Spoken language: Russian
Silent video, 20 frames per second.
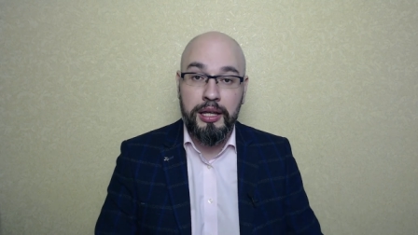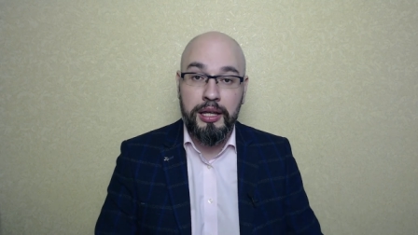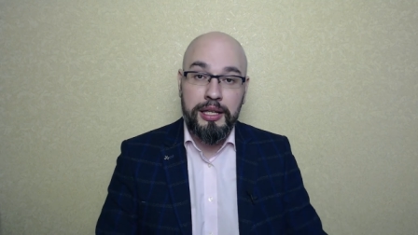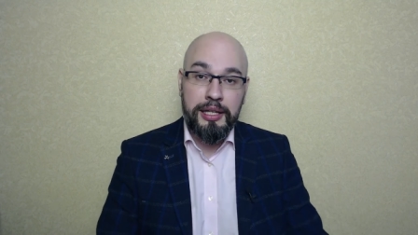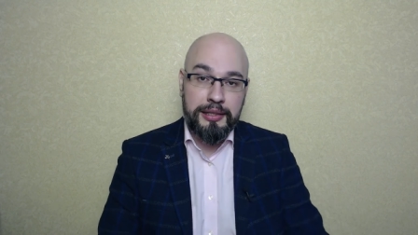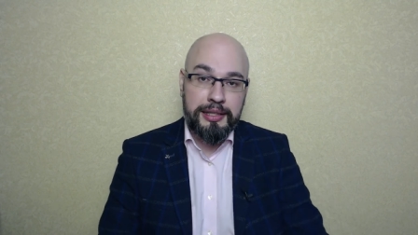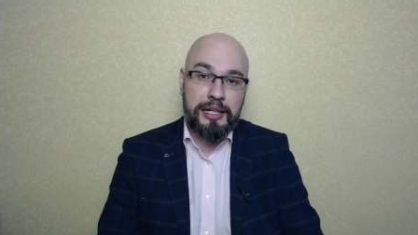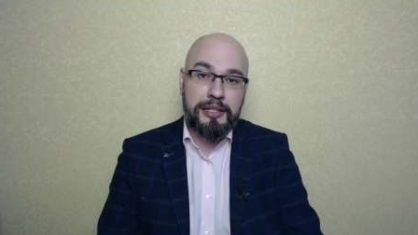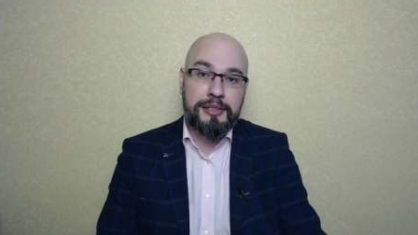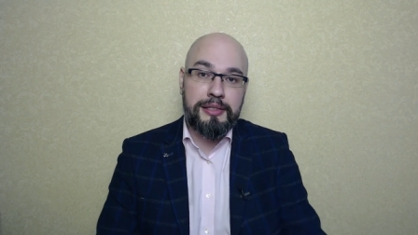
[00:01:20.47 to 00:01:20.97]
И
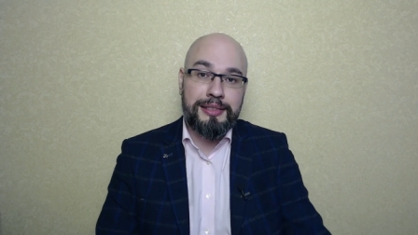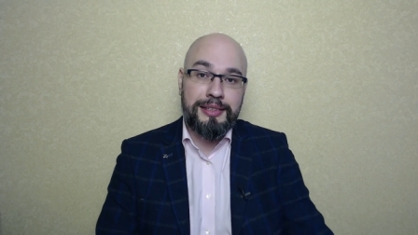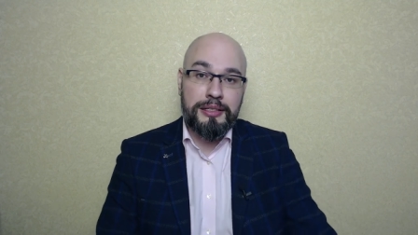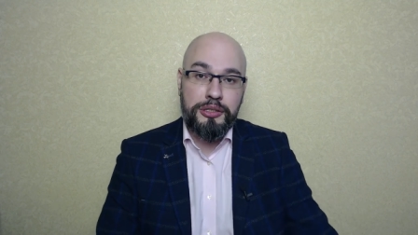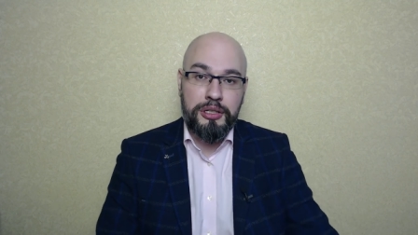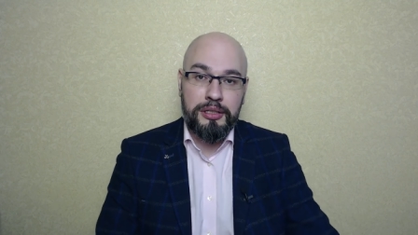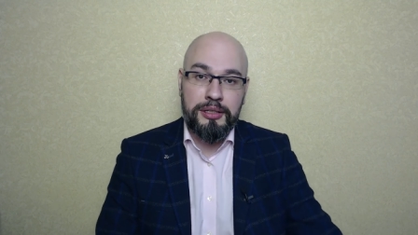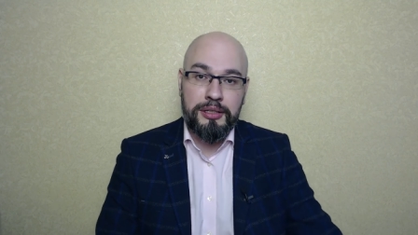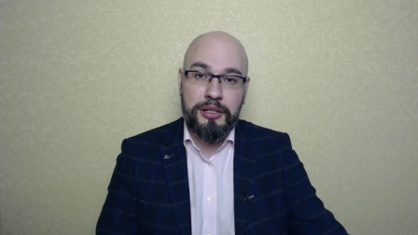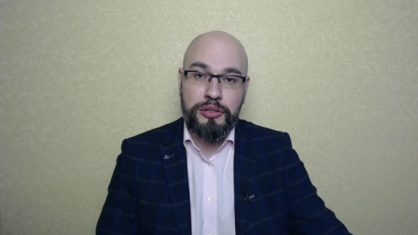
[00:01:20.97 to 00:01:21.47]
так
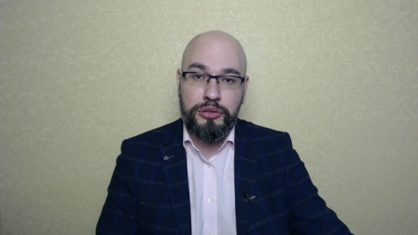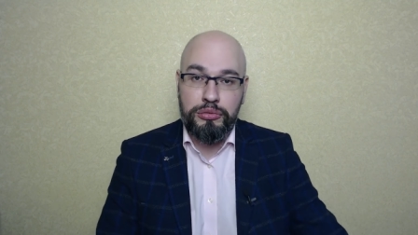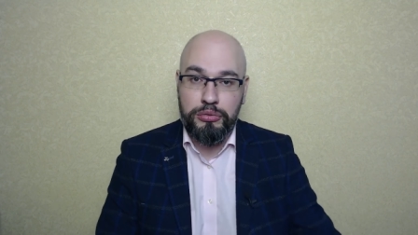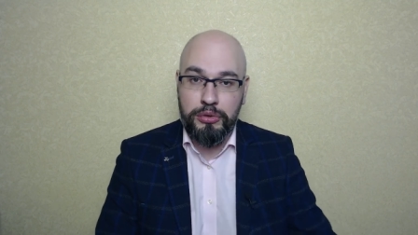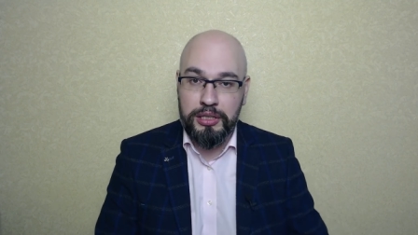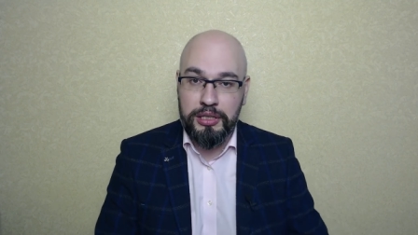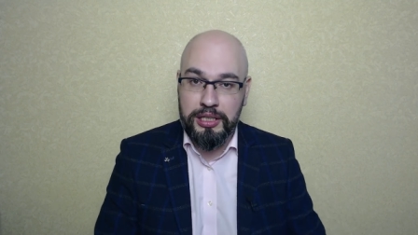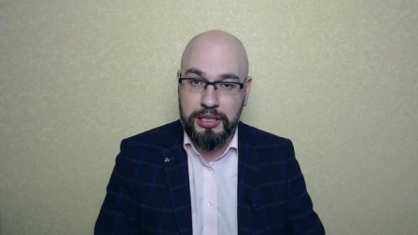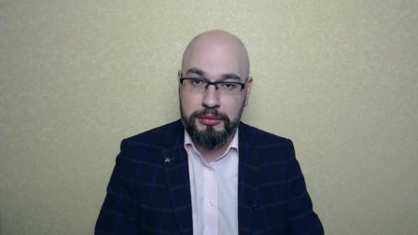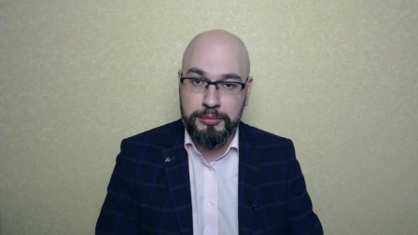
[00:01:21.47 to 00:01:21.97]
сложилось,
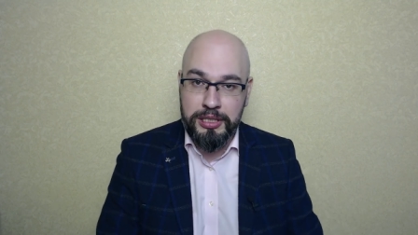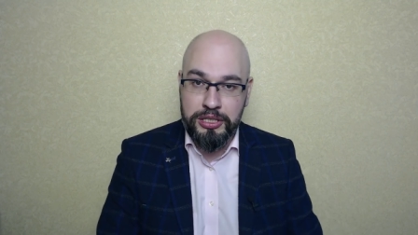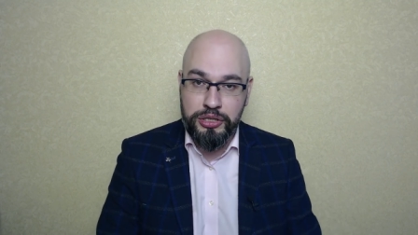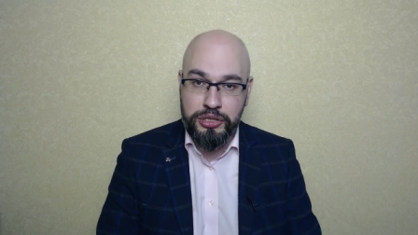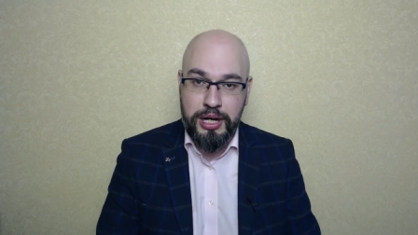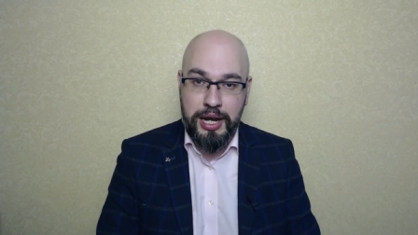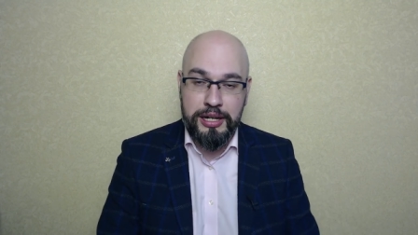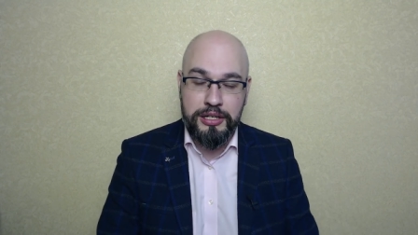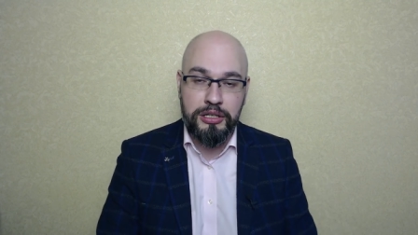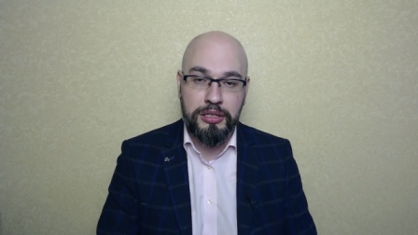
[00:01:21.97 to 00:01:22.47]
что этот
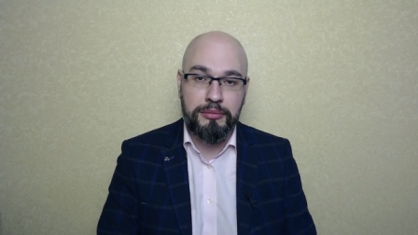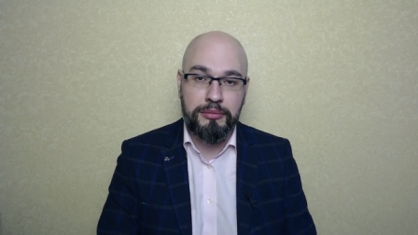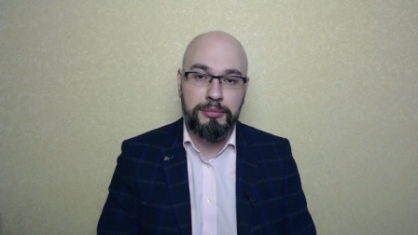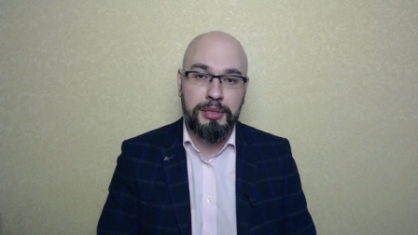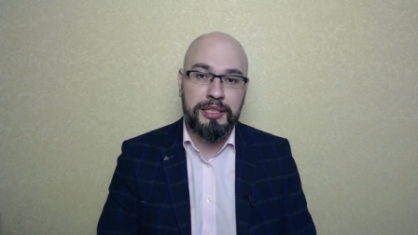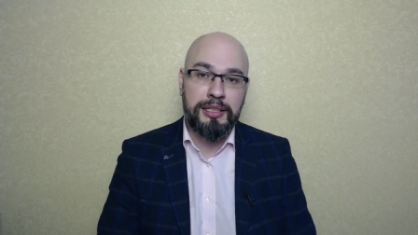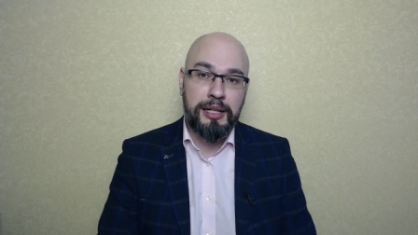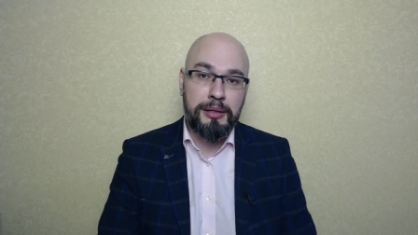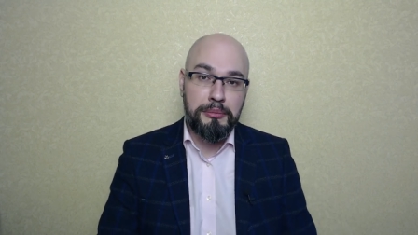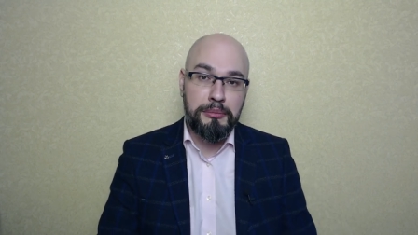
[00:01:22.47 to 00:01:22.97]
ближайший
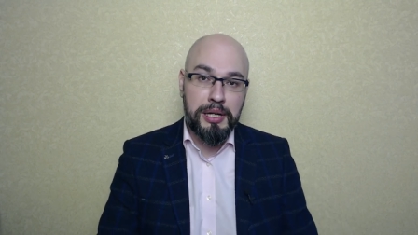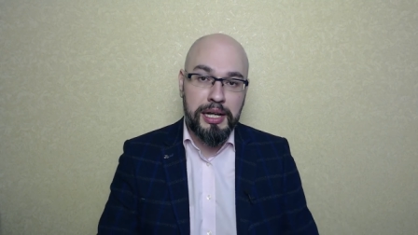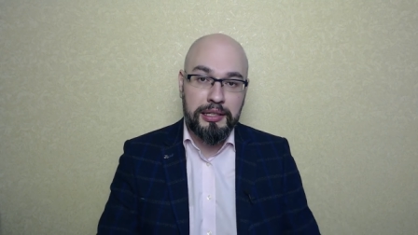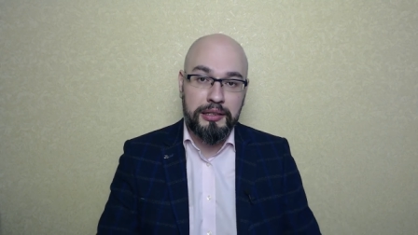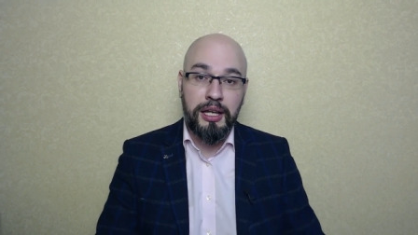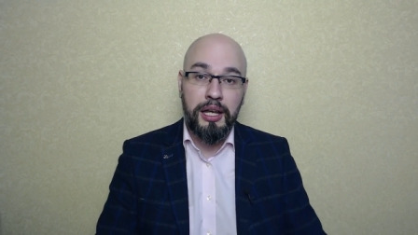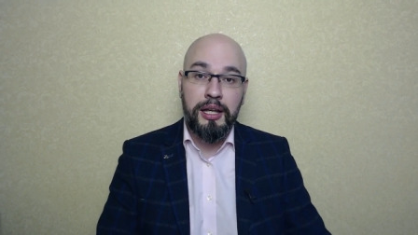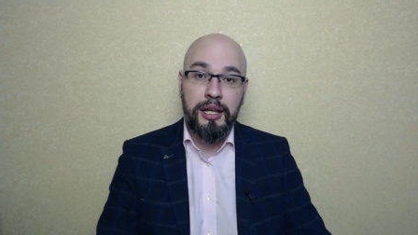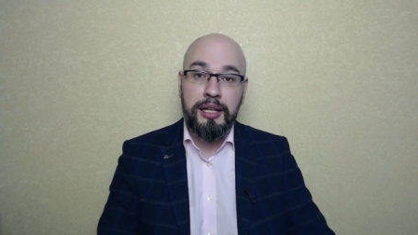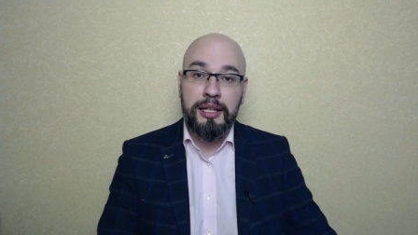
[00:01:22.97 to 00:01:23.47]

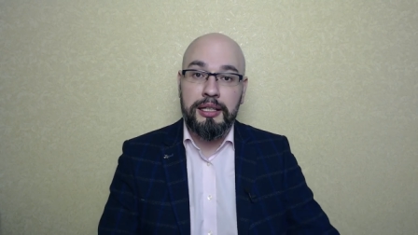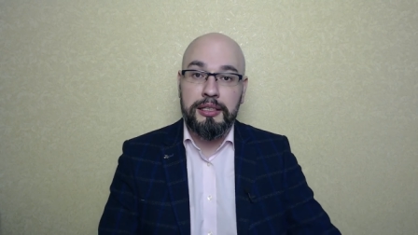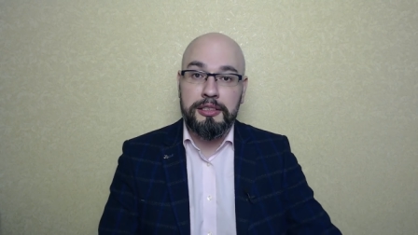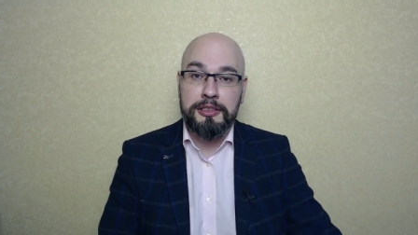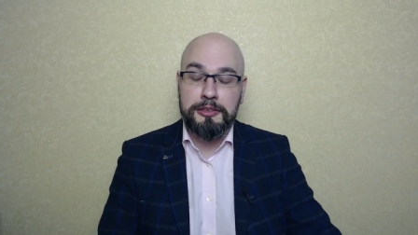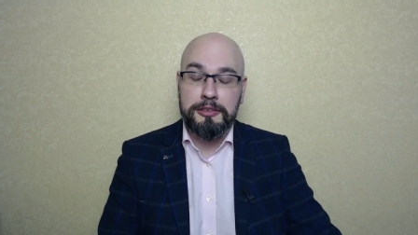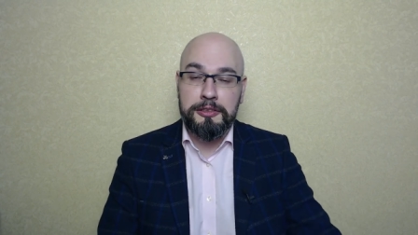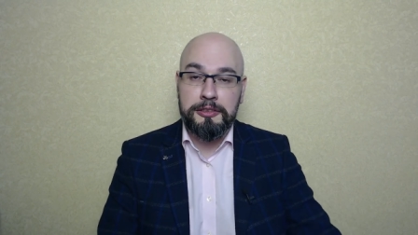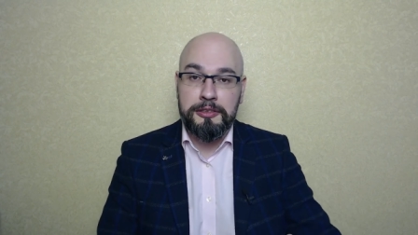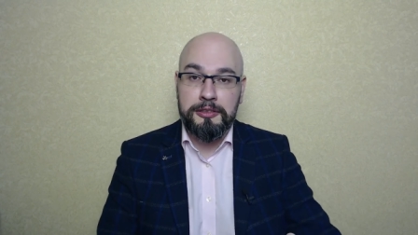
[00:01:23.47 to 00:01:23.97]
банкомат
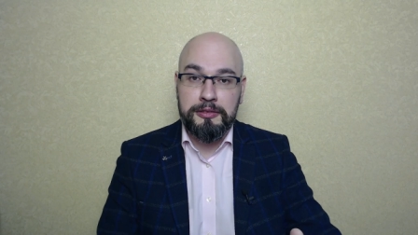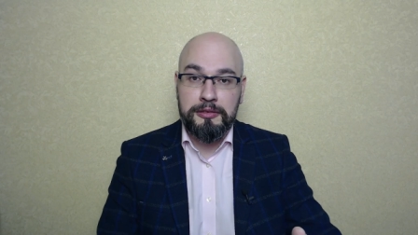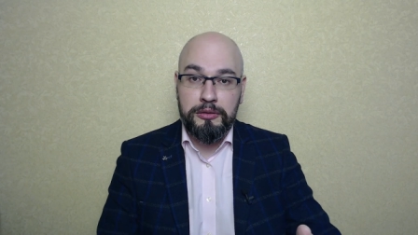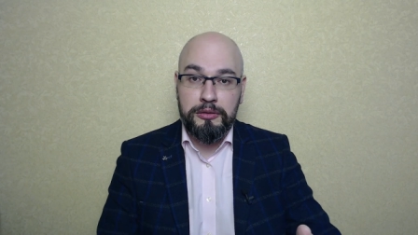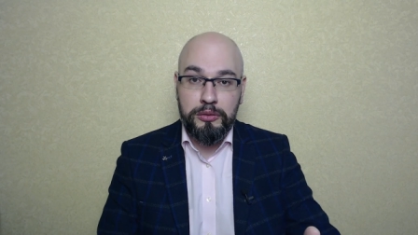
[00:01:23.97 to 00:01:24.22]
э,